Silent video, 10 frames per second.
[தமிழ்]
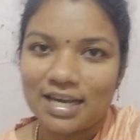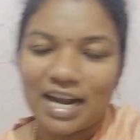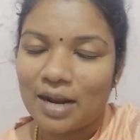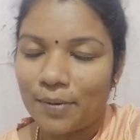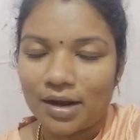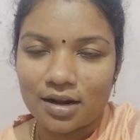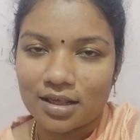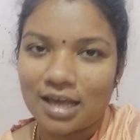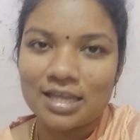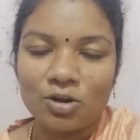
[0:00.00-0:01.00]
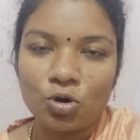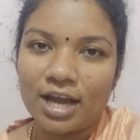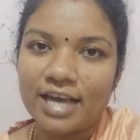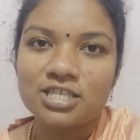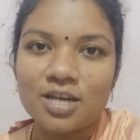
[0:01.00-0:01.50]
என்ன பண்ணுறது அதோட
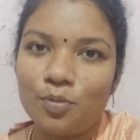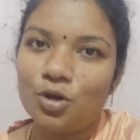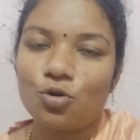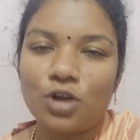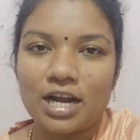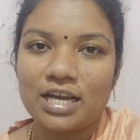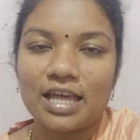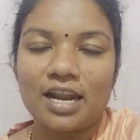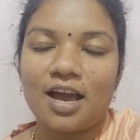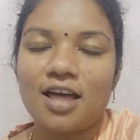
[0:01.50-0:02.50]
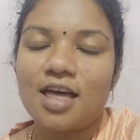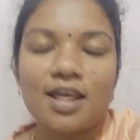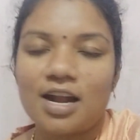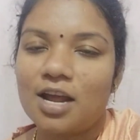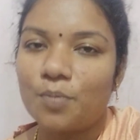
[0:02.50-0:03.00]
டேஸ்ட் எப்படி இருக்குன்னு எனக்கு தெரியாது
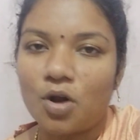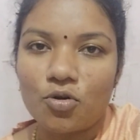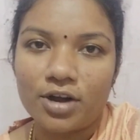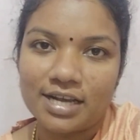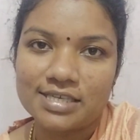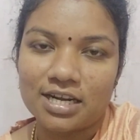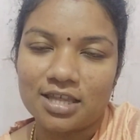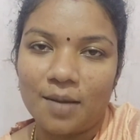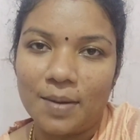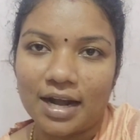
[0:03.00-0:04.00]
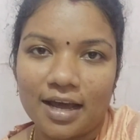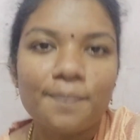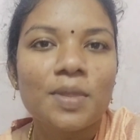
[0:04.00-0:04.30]
அதனால் நான் ப்ரௌன் ரைஸ் எடுத்துக்க மாட்டேன்